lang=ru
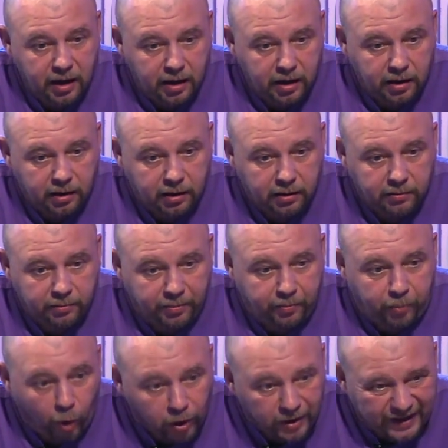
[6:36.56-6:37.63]
э,
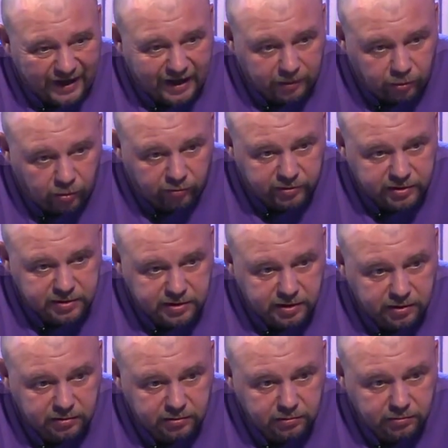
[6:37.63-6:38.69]
полной
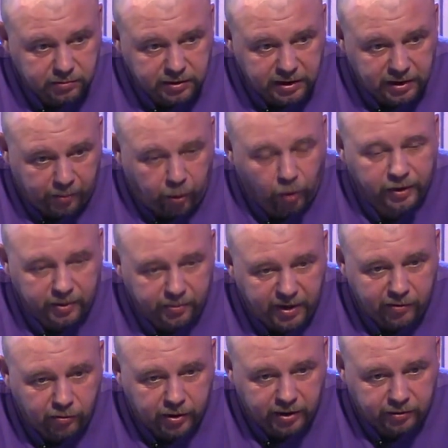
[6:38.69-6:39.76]
готовности или полной
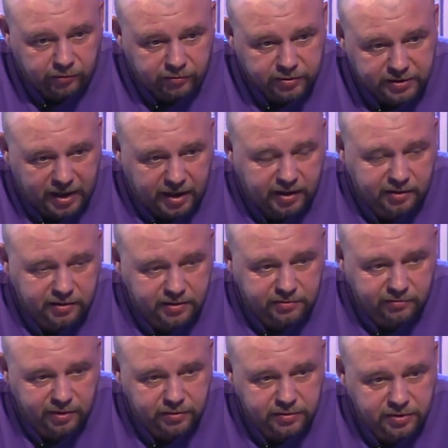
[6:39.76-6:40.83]
боевой готовности, как их
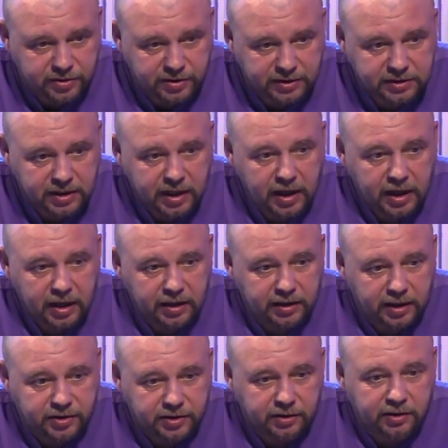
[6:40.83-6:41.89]
называют сейчас,
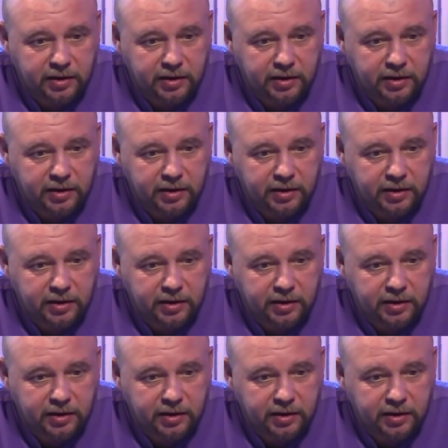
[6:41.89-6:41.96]
значит,